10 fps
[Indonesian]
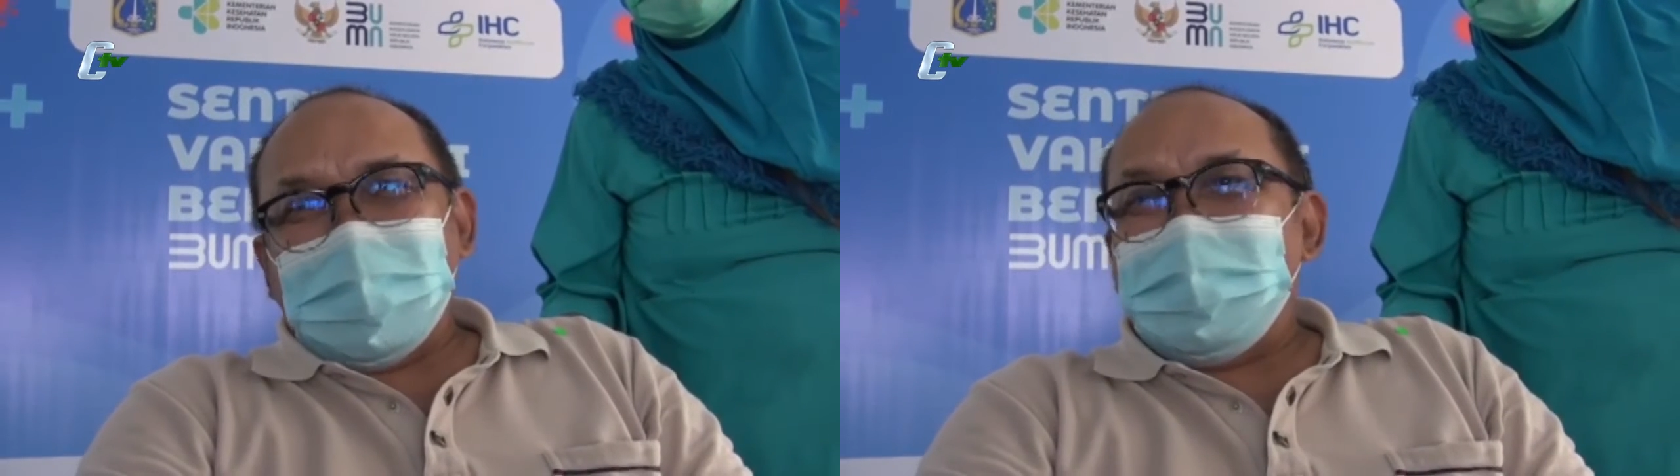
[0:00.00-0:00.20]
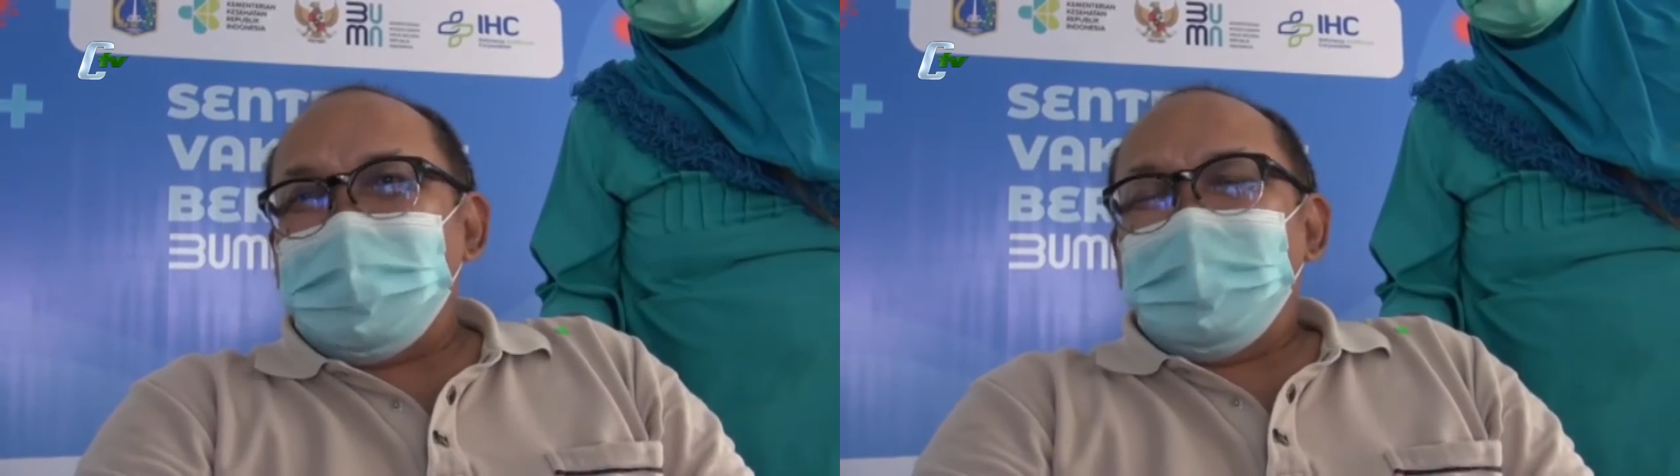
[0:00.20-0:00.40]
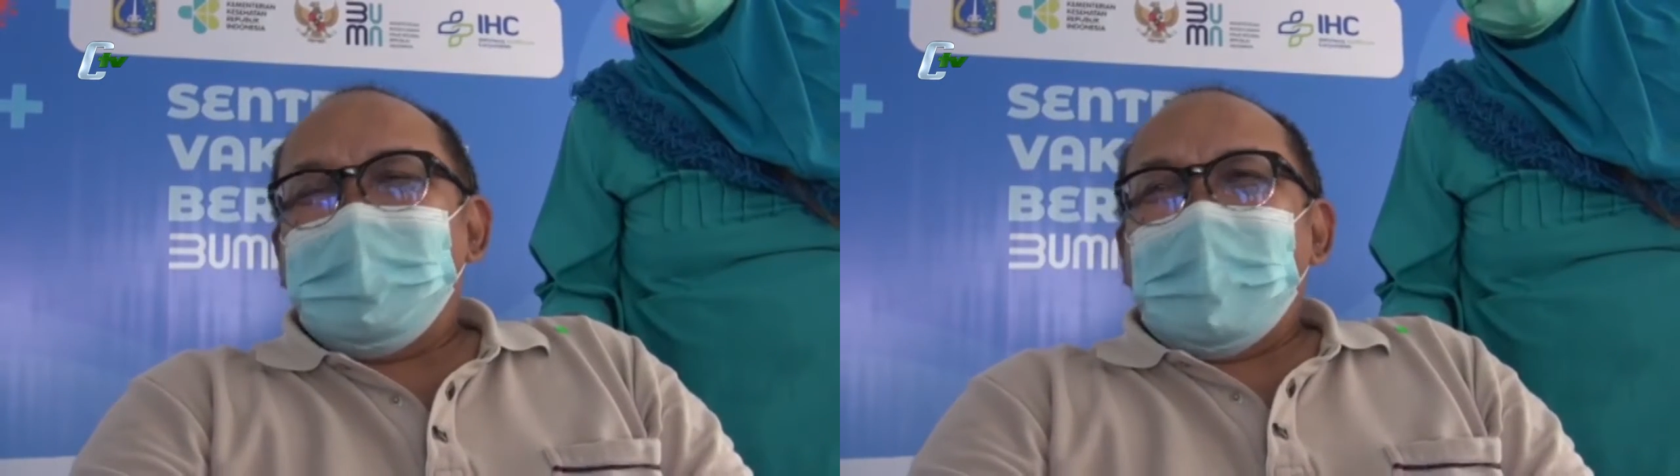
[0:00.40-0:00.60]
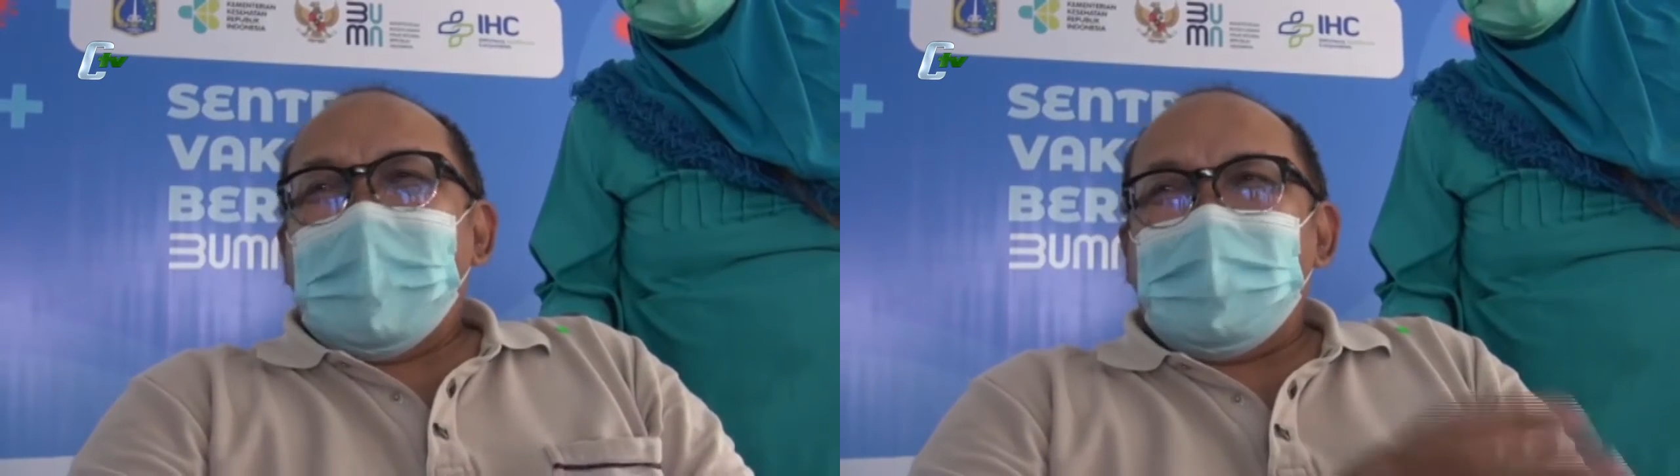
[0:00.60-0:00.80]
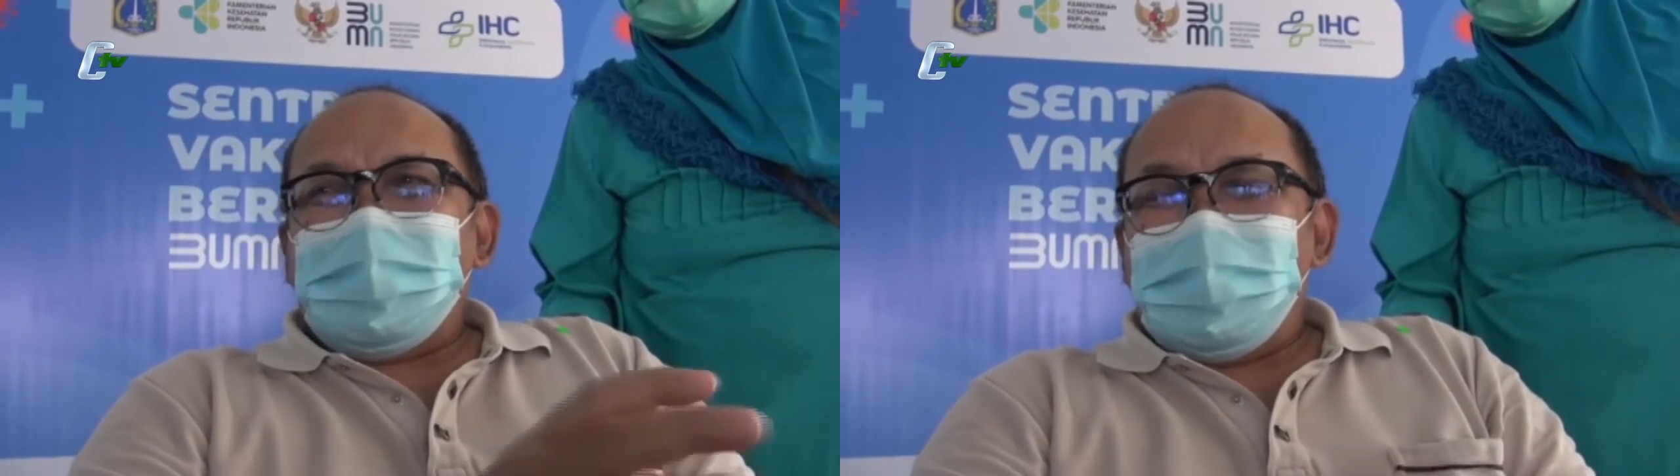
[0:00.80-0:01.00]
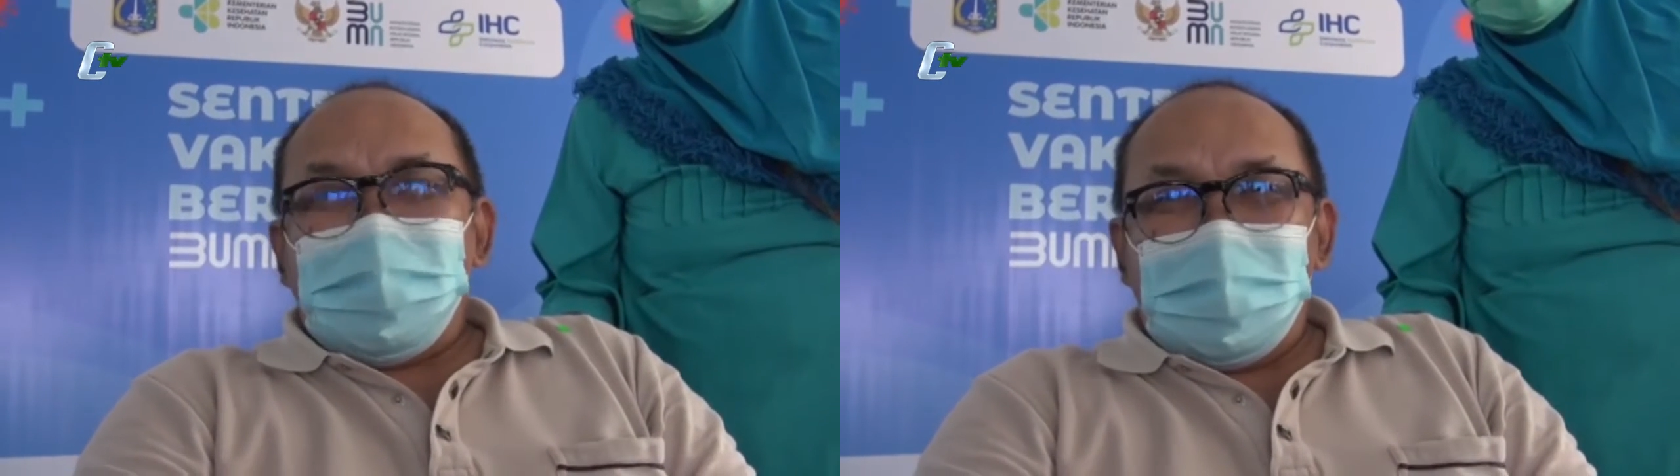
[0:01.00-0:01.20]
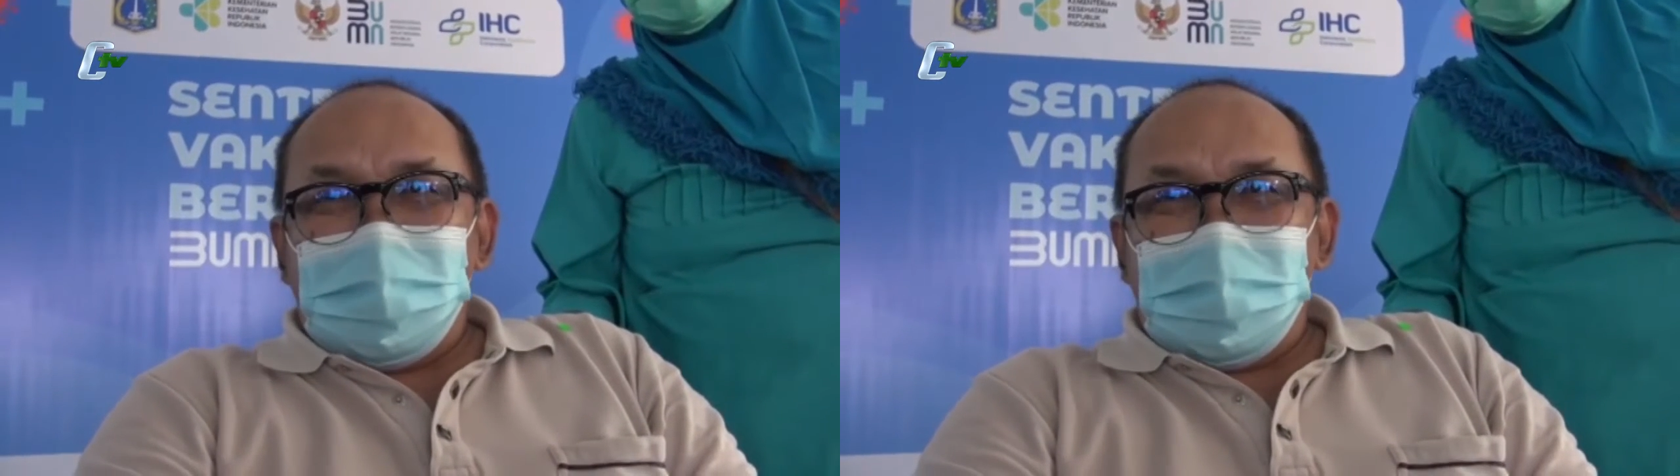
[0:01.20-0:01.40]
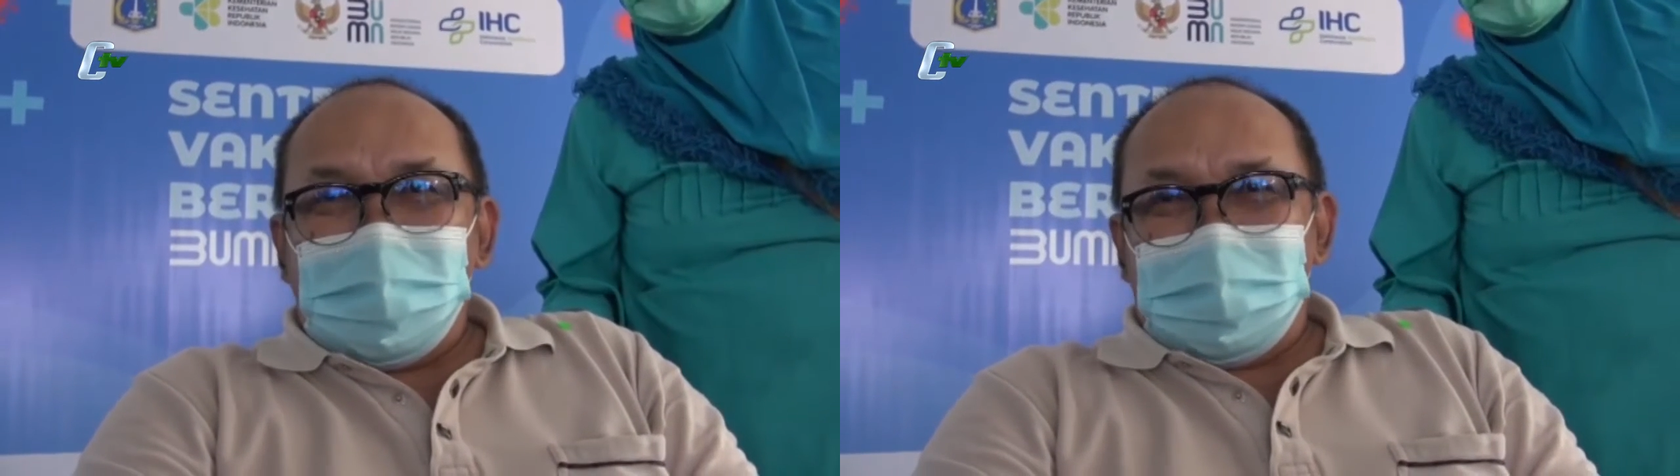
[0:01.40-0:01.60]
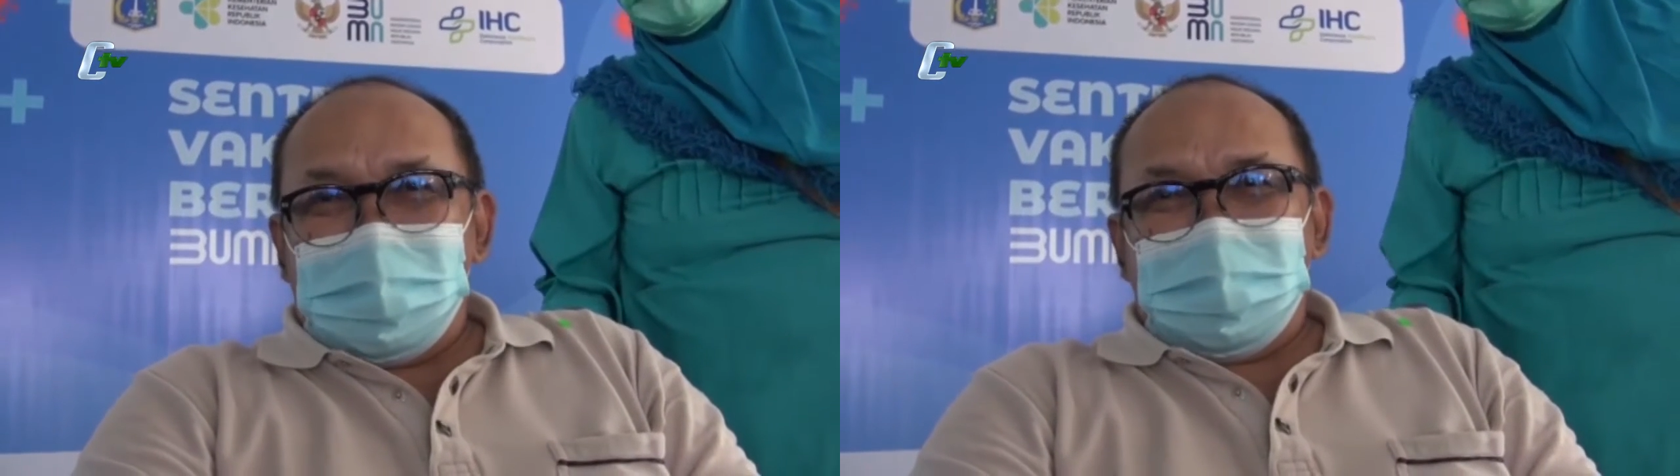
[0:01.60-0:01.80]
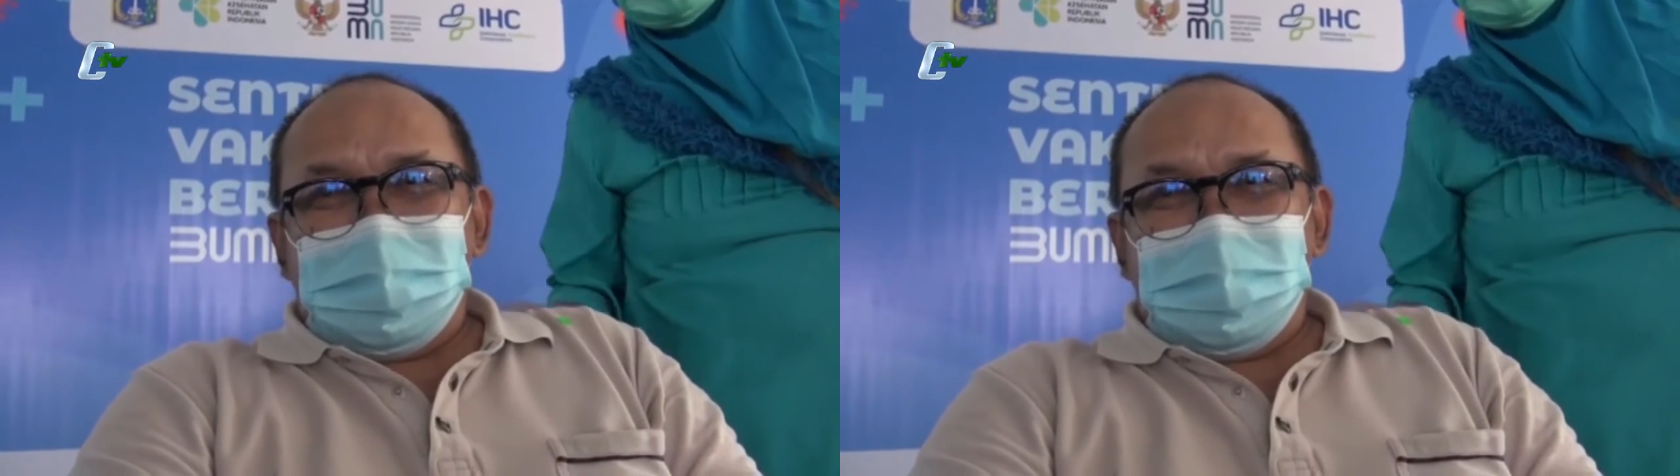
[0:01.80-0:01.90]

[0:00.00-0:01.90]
Jadi harus nunggu.